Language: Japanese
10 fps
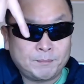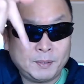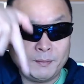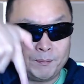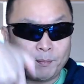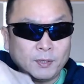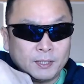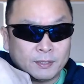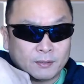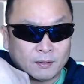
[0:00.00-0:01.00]

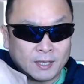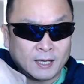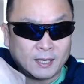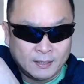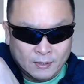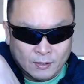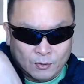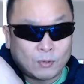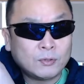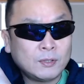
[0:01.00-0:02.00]
ピンポイントで
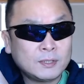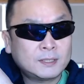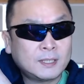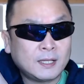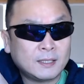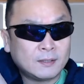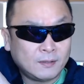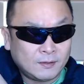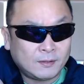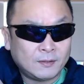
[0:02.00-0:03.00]
この地点
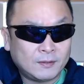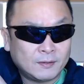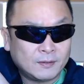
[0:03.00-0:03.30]
の、